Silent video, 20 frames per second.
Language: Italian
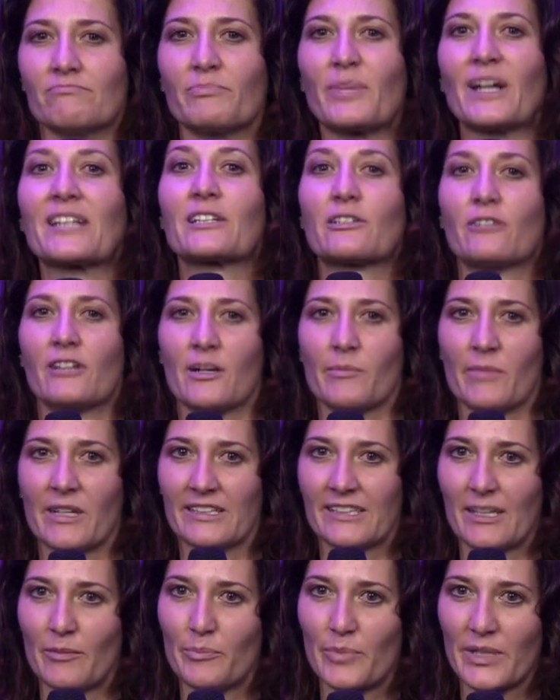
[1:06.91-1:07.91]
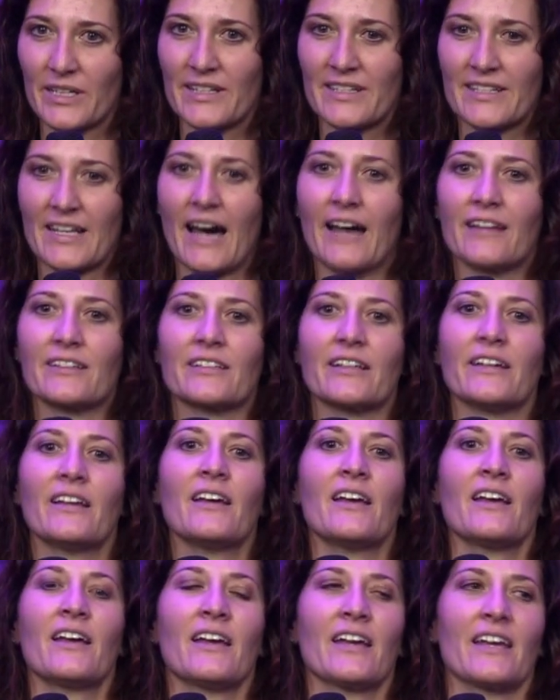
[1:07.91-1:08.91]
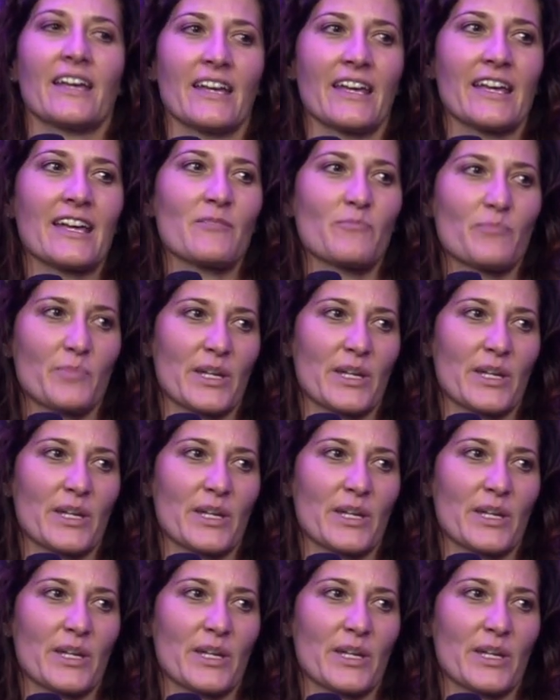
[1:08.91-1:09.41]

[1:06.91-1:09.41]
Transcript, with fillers: particolarmente apprezzate e